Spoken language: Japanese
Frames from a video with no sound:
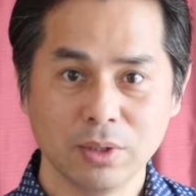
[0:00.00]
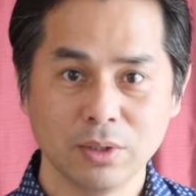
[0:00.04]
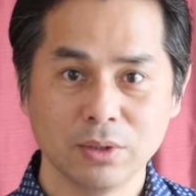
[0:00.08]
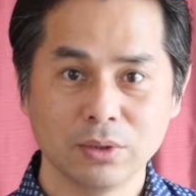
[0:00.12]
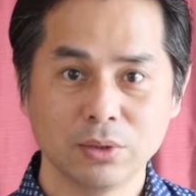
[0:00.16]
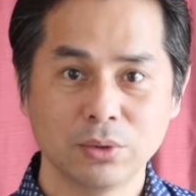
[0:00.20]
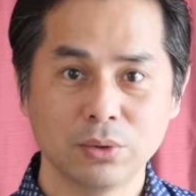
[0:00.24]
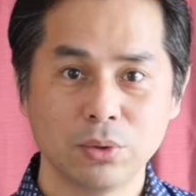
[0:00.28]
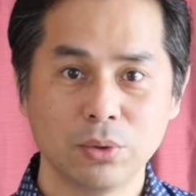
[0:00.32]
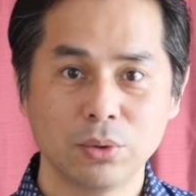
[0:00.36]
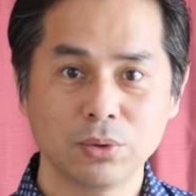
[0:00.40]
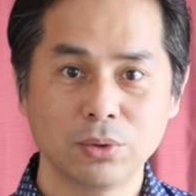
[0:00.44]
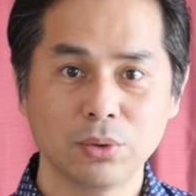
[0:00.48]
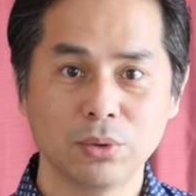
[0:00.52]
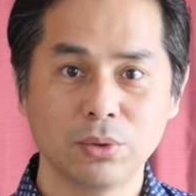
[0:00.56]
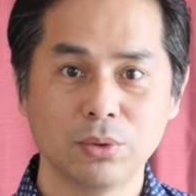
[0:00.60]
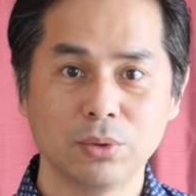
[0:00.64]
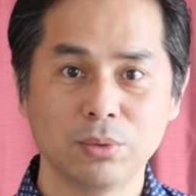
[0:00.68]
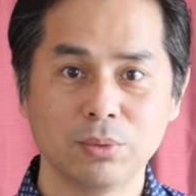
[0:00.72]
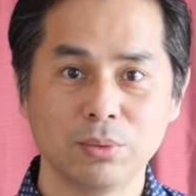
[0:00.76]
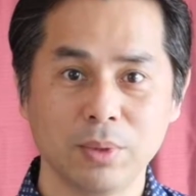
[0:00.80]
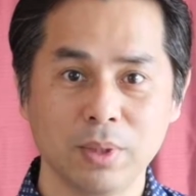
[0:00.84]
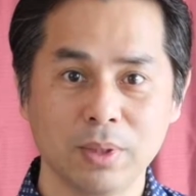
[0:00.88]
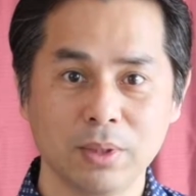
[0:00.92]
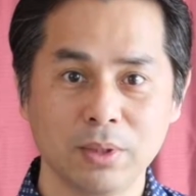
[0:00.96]
そこそこの
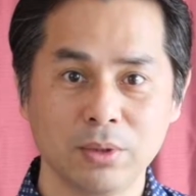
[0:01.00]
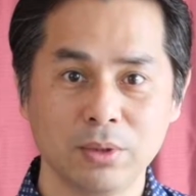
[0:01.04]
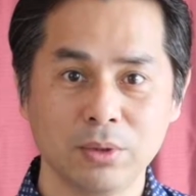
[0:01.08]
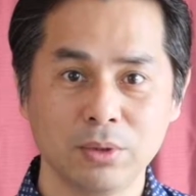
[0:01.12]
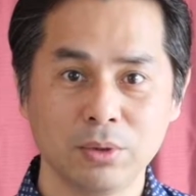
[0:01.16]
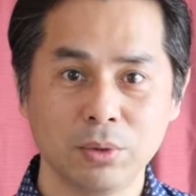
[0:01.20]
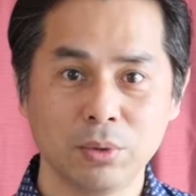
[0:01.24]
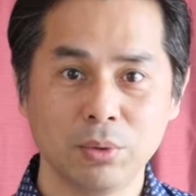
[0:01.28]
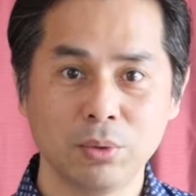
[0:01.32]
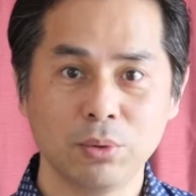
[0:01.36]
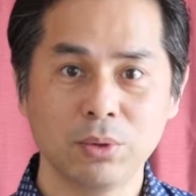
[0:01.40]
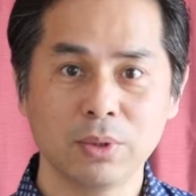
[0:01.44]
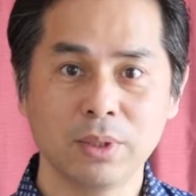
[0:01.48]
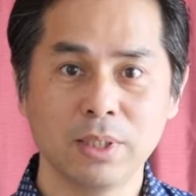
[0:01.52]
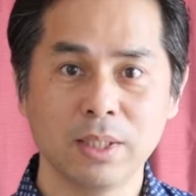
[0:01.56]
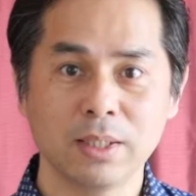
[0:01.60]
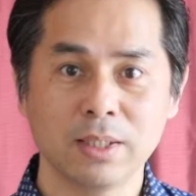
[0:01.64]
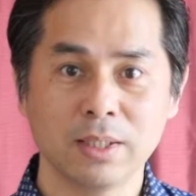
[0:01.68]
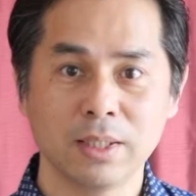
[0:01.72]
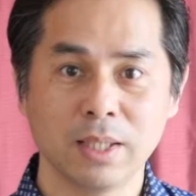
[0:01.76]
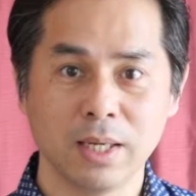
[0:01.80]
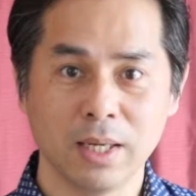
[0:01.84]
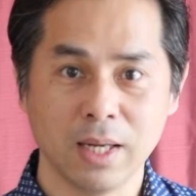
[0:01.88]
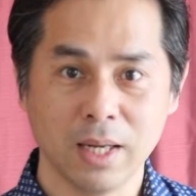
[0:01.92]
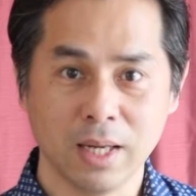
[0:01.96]
不安っていうところになっ
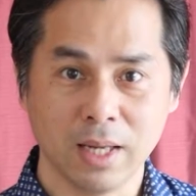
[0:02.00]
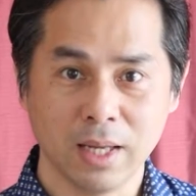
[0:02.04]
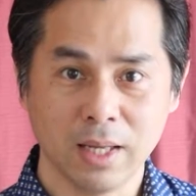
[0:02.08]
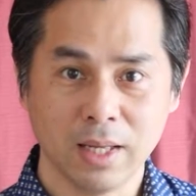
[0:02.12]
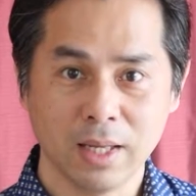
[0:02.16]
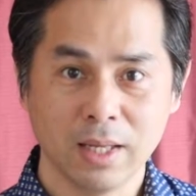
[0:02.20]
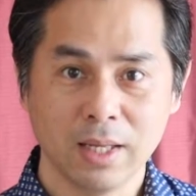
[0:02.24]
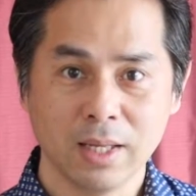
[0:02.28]
たら